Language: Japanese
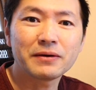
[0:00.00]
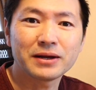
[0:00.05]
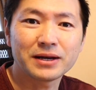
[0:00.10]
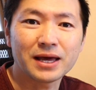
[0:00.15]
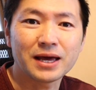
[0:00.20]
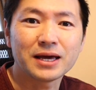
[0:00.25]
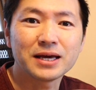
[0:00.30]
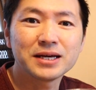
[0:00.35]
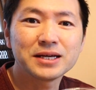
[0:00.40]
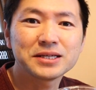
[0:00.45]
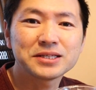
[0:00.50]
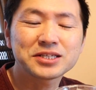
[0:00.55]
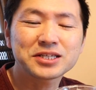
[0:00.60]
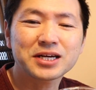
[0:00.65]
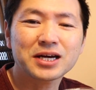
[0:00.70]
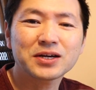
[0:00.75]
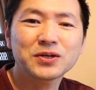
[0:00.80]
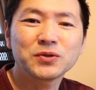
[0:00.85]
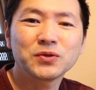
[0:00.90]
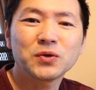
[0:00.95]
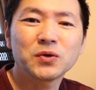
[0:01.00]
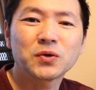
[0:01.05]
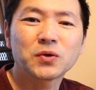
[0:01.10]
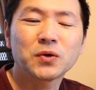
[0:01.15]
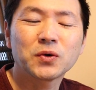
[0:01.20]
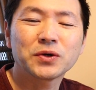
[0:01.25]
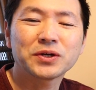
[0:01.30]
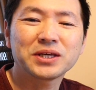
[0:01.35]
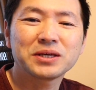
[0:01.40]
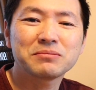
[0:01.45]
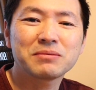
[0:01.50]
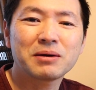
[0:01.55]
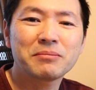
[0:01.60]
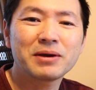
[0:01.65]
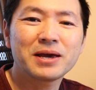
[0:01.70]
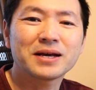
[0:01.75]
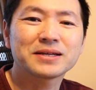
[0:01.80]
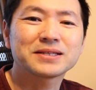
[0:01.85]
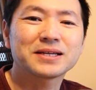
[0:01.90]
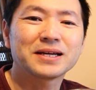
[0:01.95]
はね近くのコーヒー
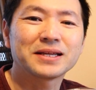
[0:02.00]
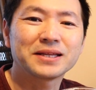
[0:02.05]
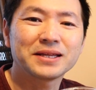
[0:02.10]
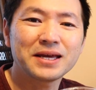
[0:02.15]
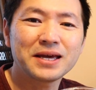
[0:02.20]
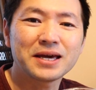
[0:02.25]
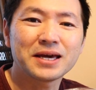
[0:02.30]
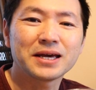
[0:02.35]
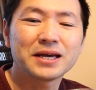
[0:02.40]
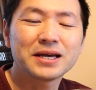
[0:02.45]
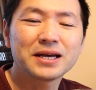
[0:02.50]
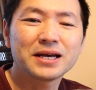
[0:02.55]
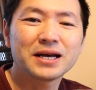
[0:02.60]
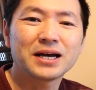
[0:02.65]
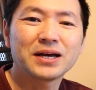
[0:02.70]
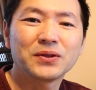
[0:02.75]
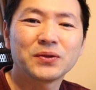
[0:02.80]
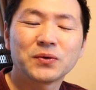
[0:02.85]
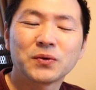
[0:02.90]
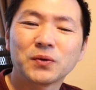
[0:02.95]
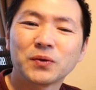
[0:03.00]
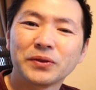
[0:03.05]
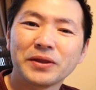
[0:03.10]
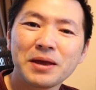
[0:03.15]
豆屋さんであの